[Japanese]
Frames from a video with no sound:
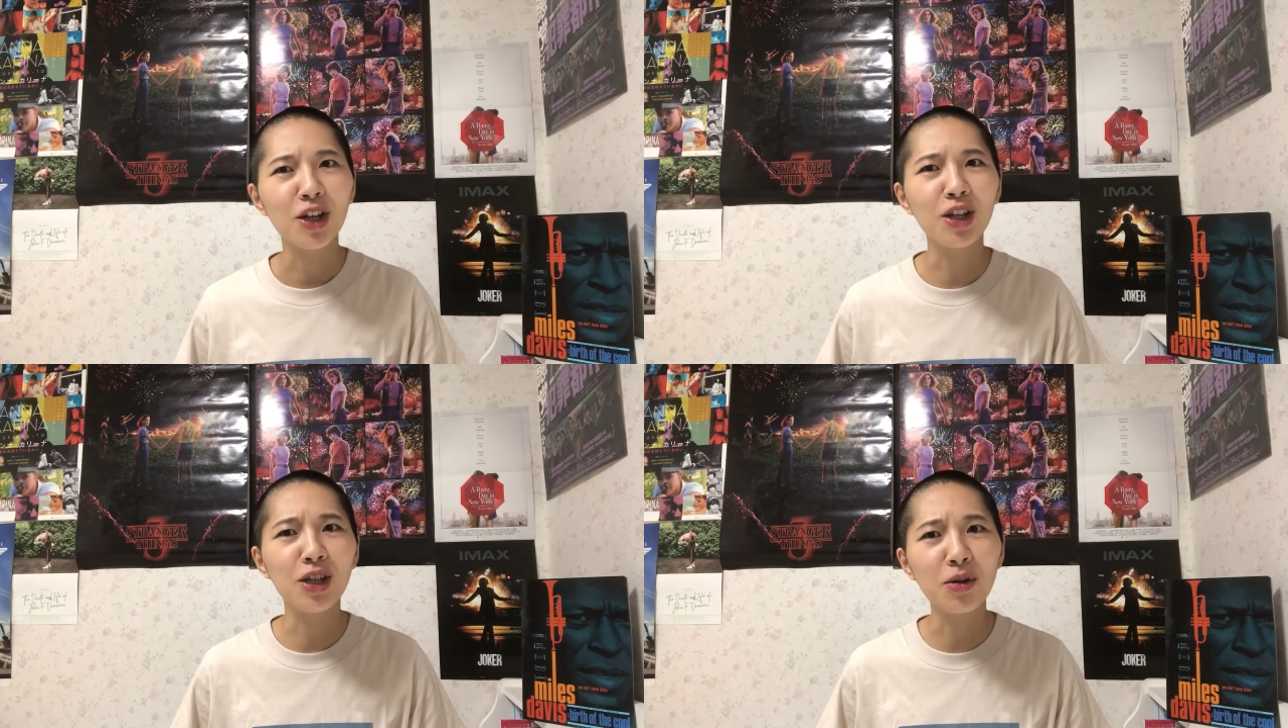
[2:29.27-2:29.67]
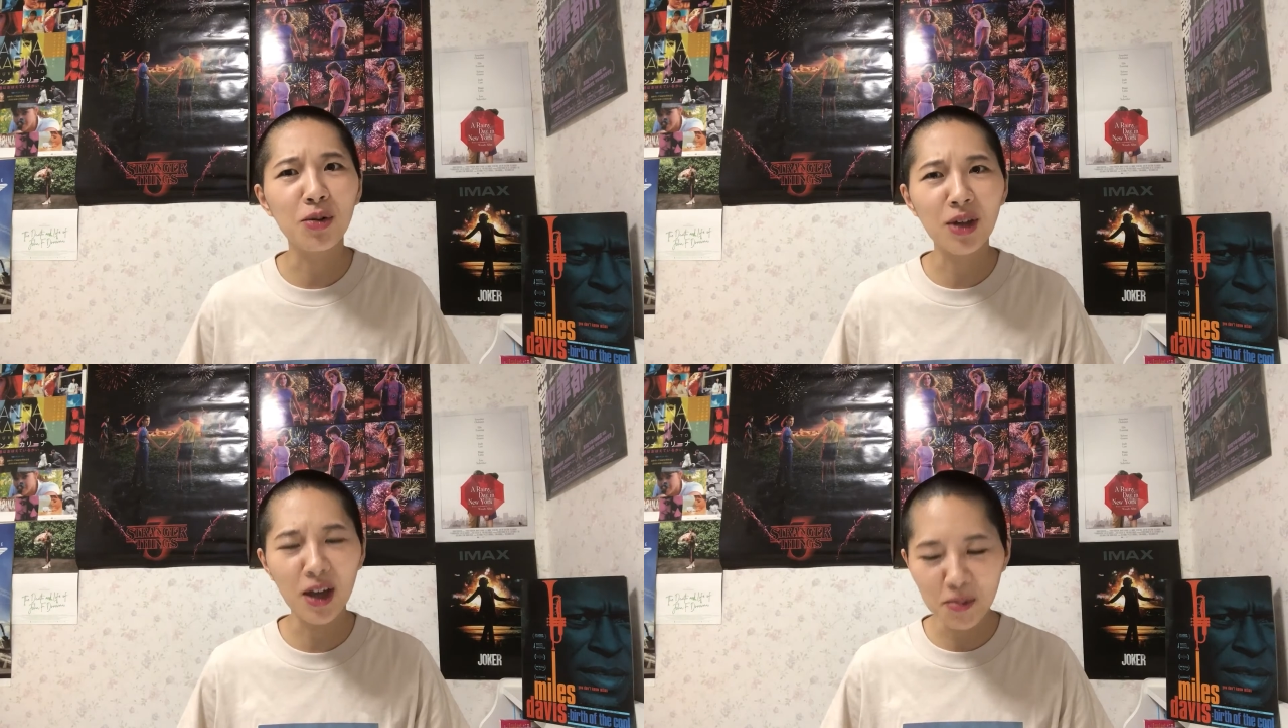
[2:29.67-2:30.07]

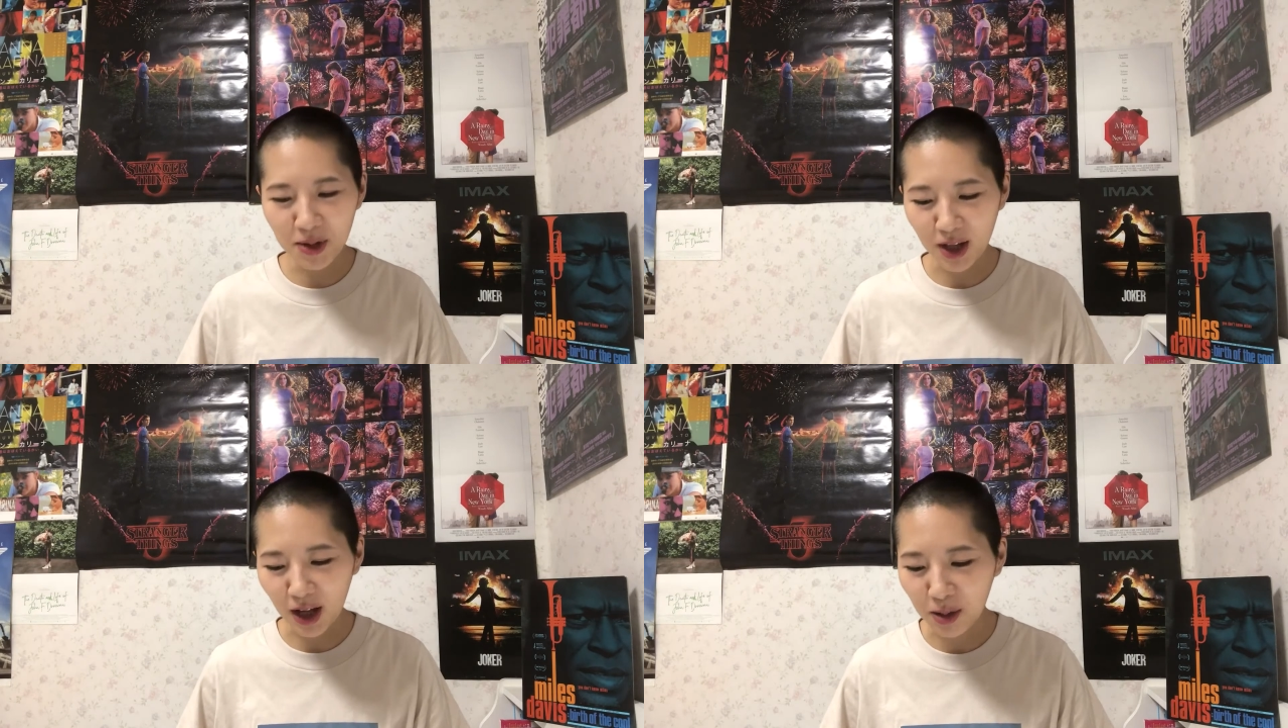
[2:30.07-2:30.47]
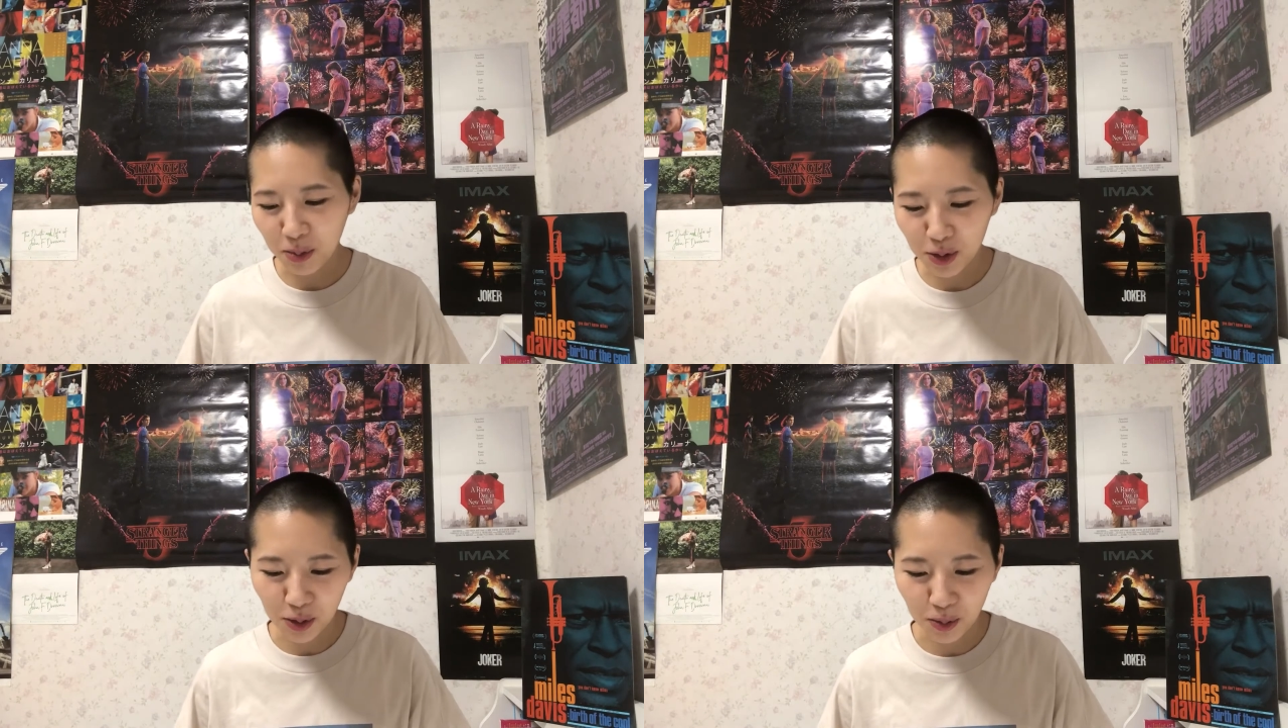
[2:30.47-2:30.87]
色気みたいな
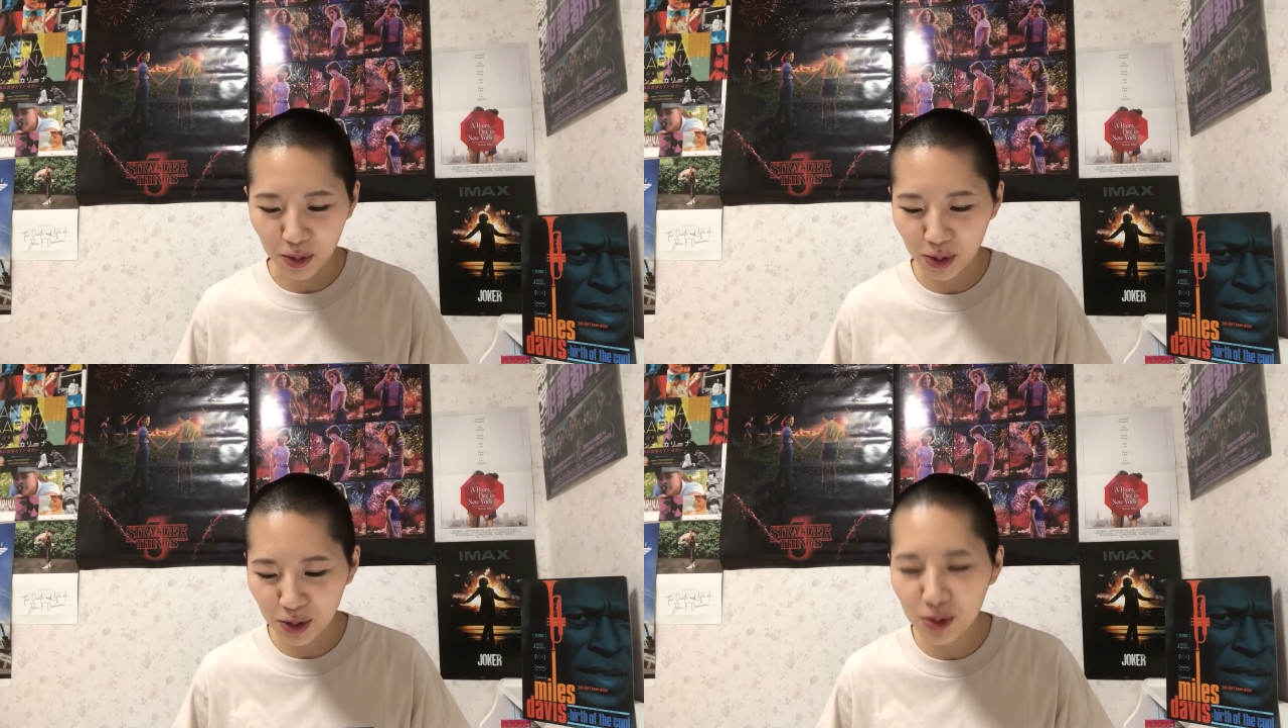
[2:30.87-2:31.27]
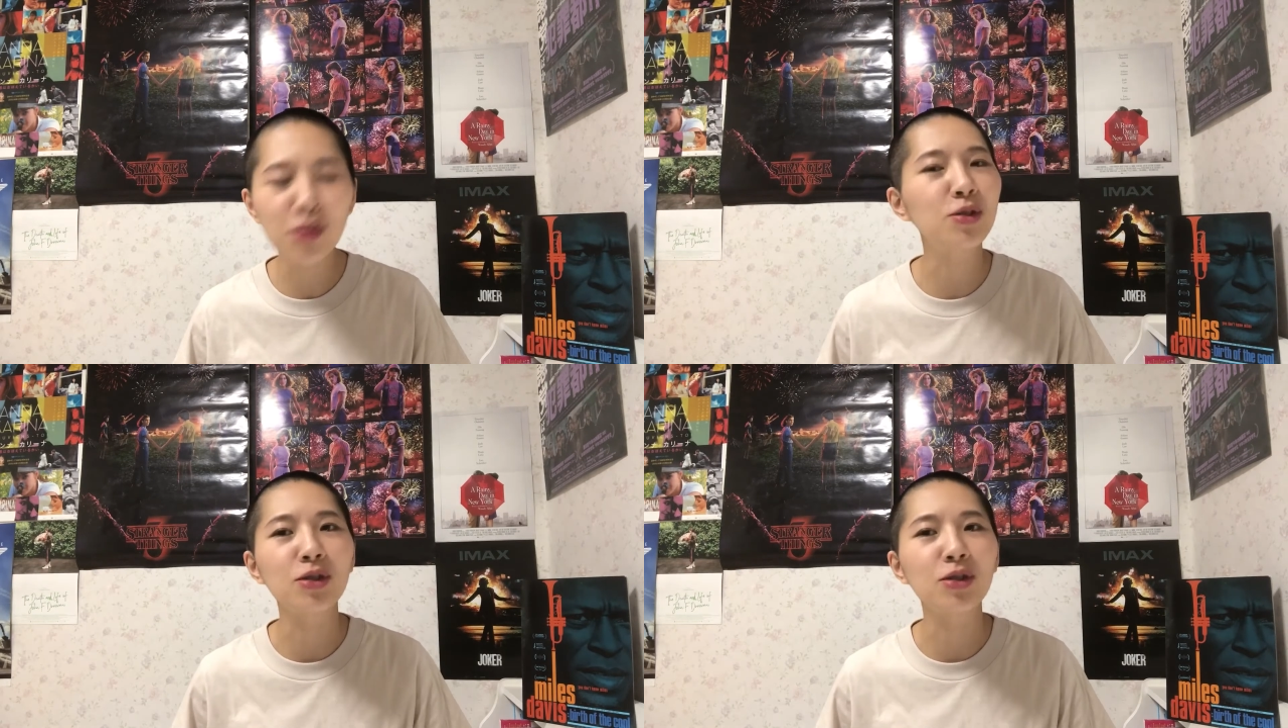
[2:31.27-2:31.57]
ものをものすごく